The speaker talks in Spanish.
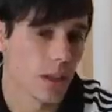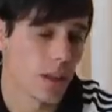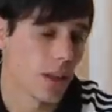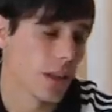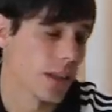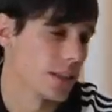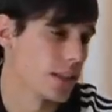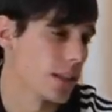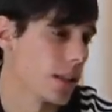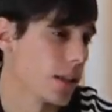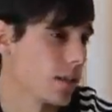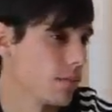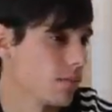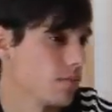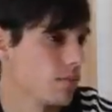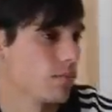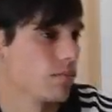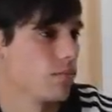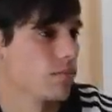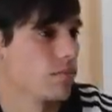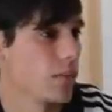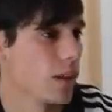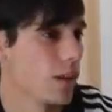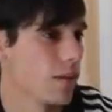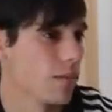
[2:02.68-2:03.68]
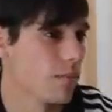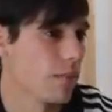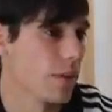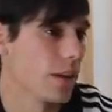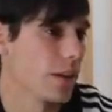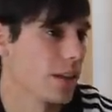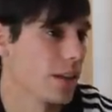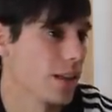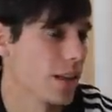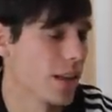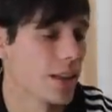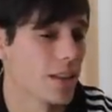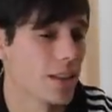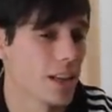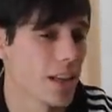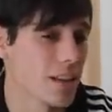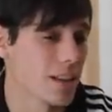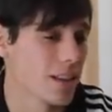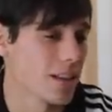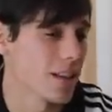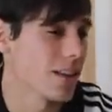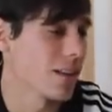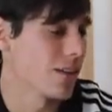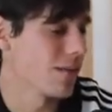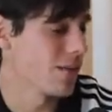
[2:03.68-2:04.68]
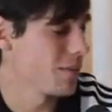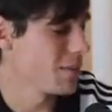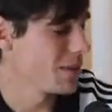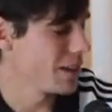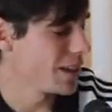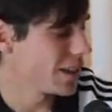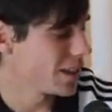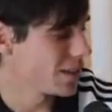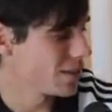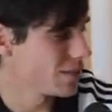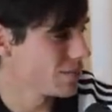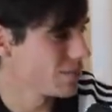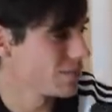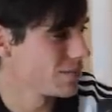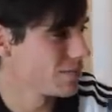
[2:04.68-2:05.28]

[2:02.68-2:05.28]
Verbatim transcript: de ser pretendiente de esta familia. ¿no?